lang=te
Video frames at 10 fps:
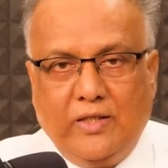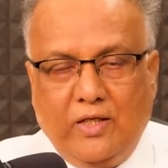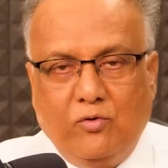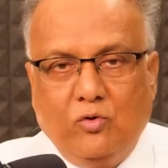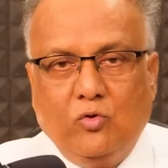
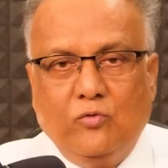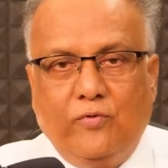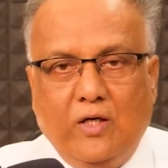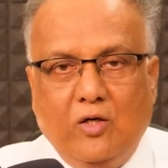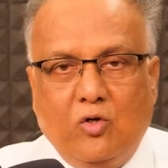నీవు
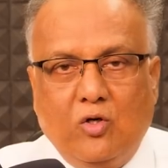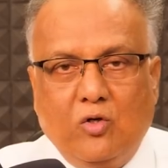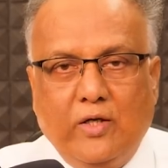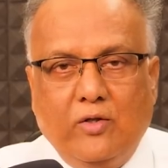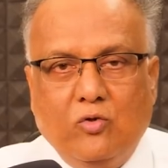తుఫాన్ల
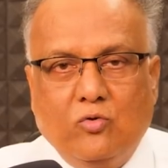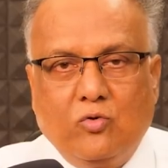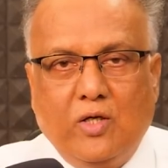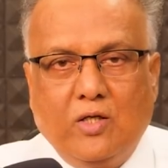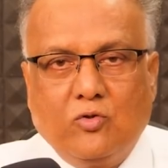కొరకు ఎదురు
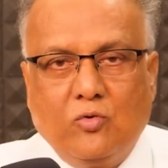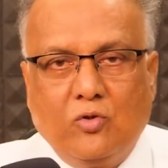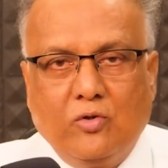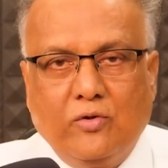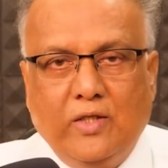చూడాల్సి
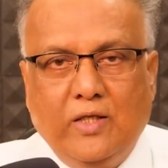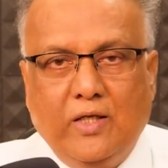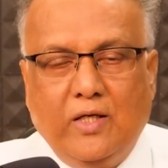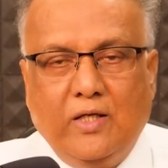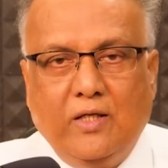ఉంటుంది
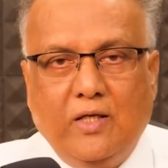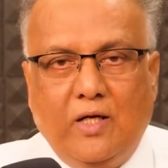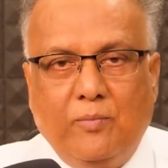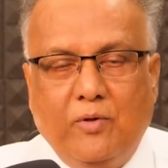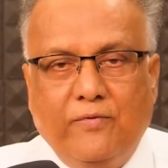అని
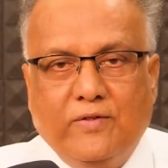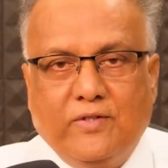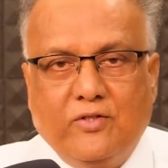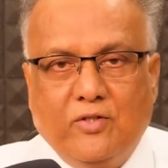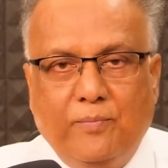ఆ
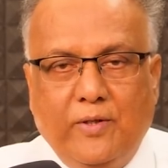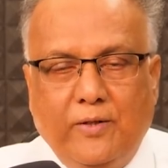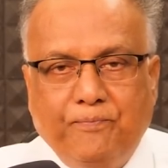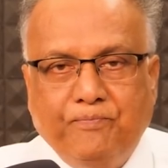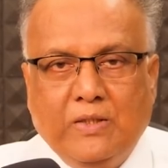ప్రొఫెసర్ చెప్పాడు
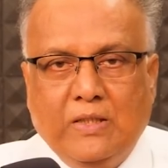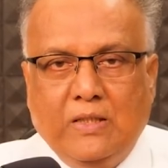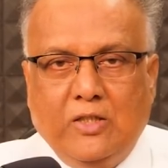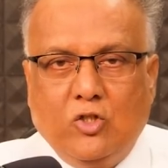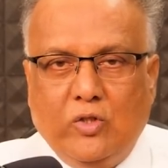
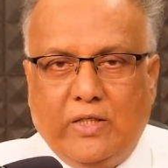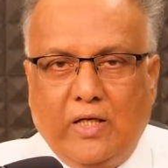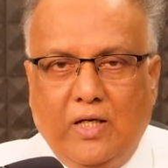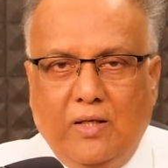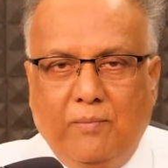సో
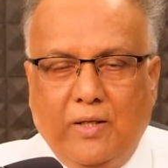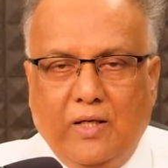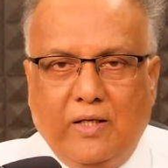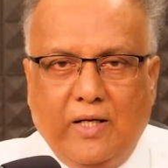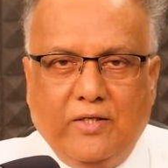ఇక్కడ
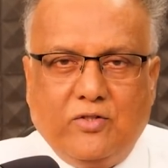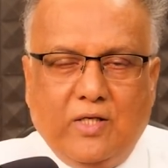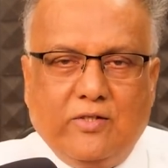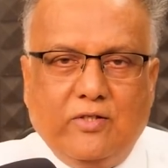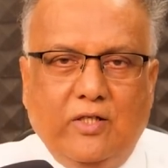మనం
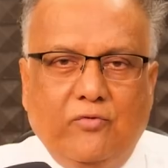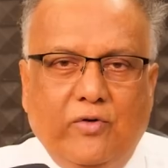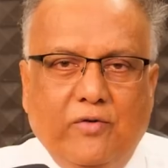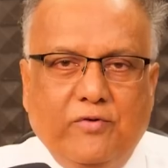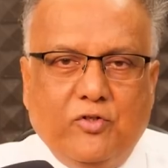
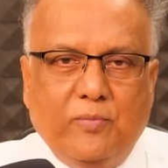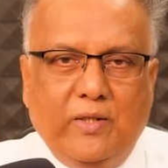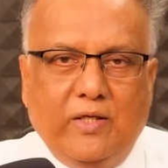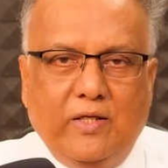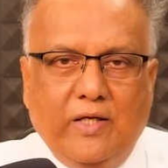గ్రహించాల్సినటువంటి విషయం
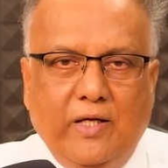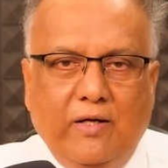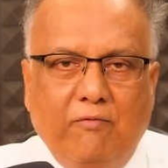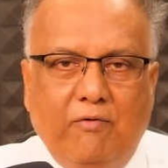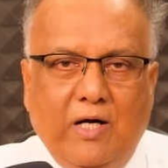ఏంటంటే
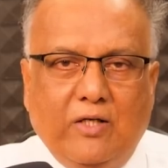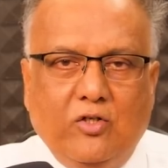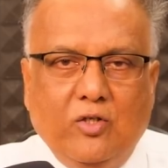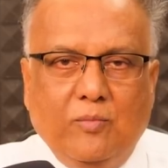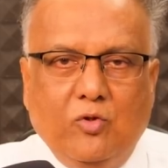
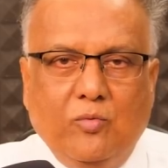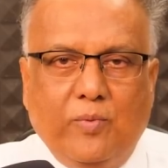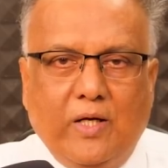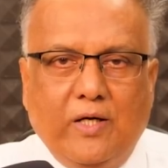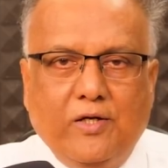వాక్యమును
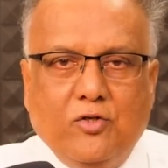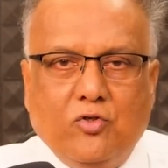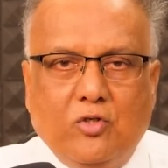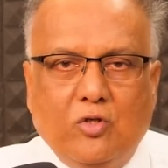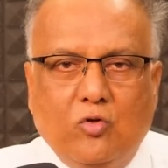
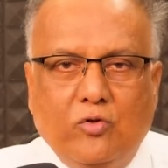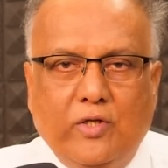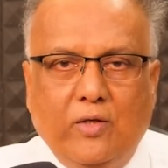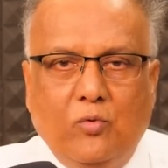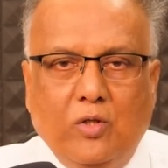ప్రకటించుటకు
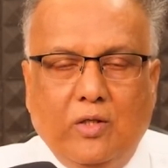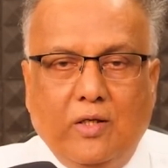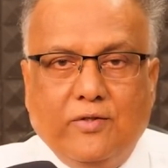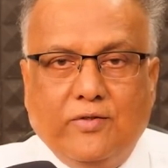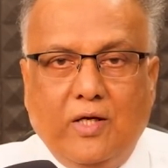దేవుడు
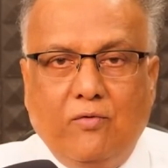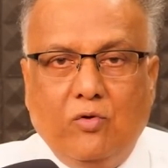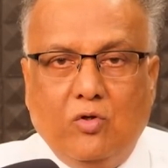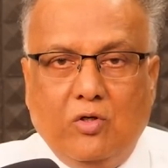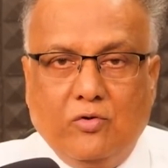తన
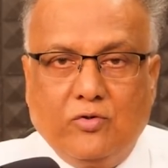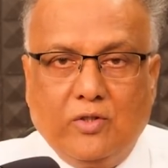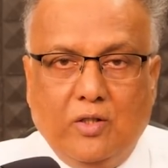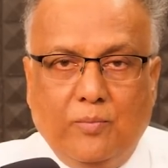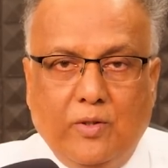సేవకులను
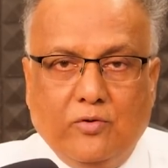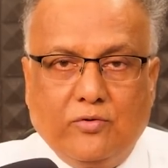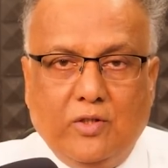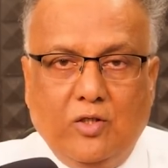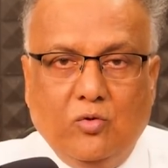
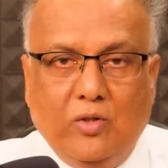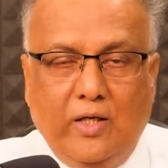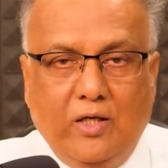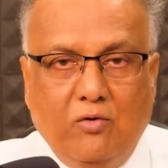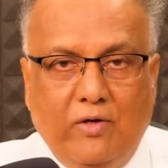సిద్ధపరుస్తాడు
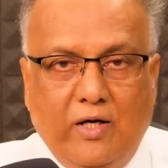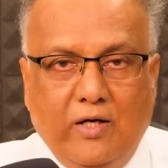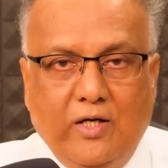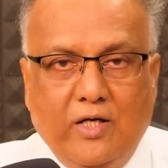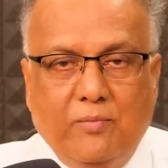అండ్
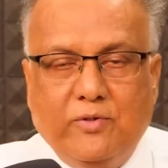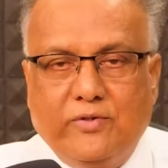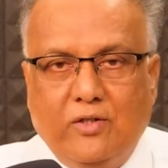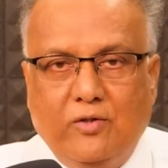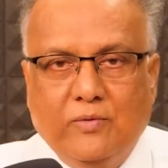వారిని
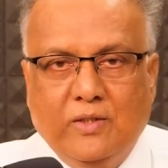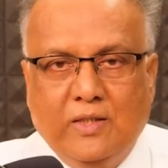నియమిస్తాడు